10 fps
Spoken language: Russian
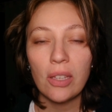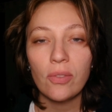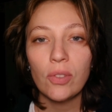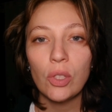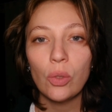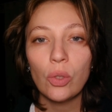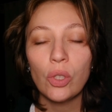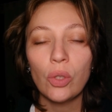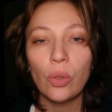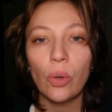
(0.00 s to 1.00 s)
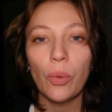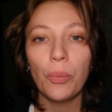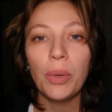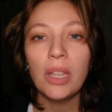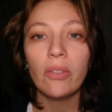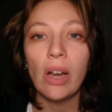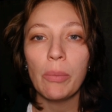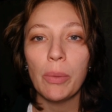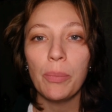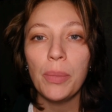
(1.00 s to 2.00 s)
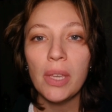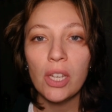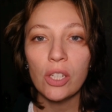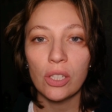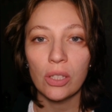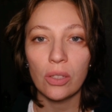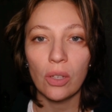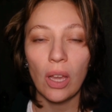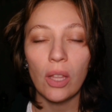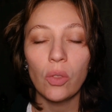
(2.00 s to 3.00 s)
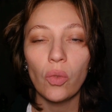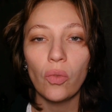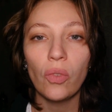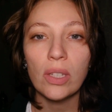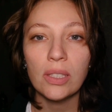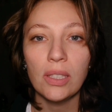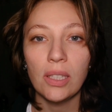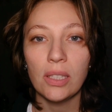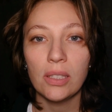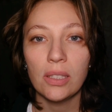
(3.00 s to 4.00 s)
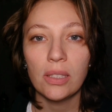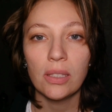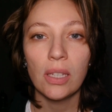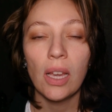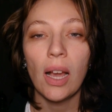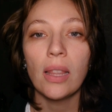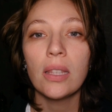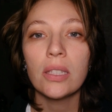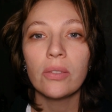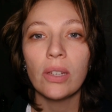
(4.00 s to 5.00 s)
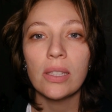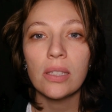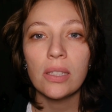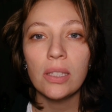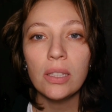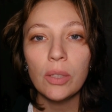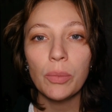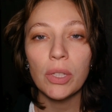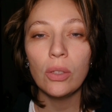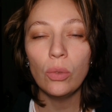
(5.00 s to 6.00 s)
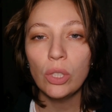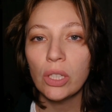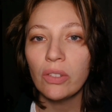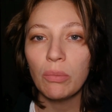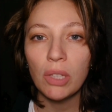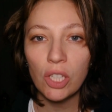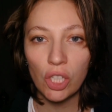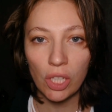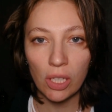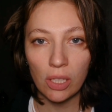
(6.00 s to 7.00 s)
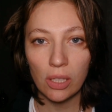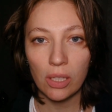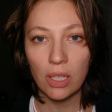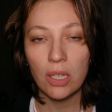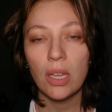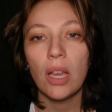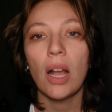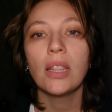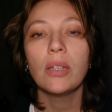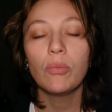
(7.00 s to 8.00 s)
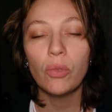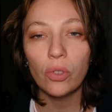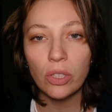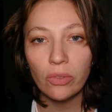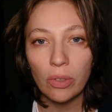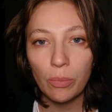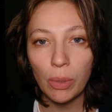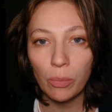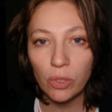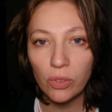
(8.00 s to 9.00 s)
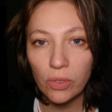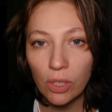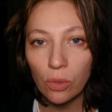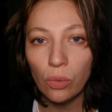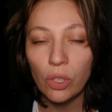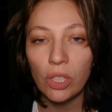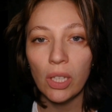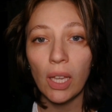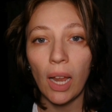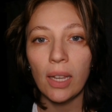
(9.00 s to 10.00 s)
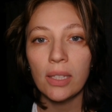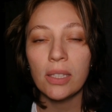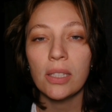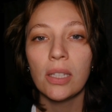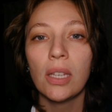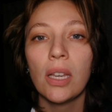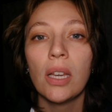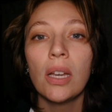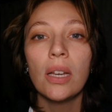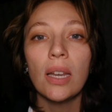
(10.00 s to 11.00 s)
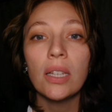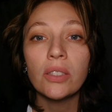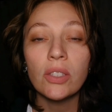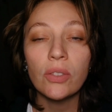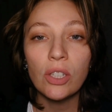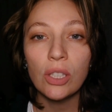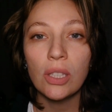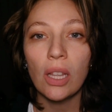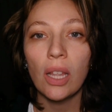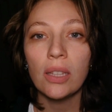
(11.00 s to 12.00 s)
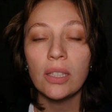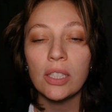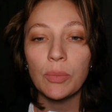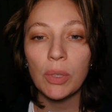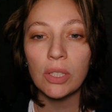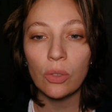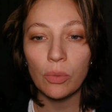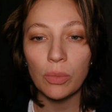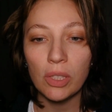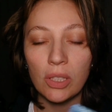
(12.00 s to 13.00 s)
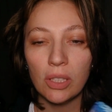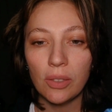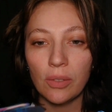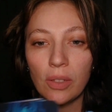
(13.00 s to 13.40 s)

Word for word: Все, что было вами пережито, оно в вас есть. Она называется сила предыдущих воплощений. Она может вам помочь в текущей реальности, реализовать ваши таланты и способности.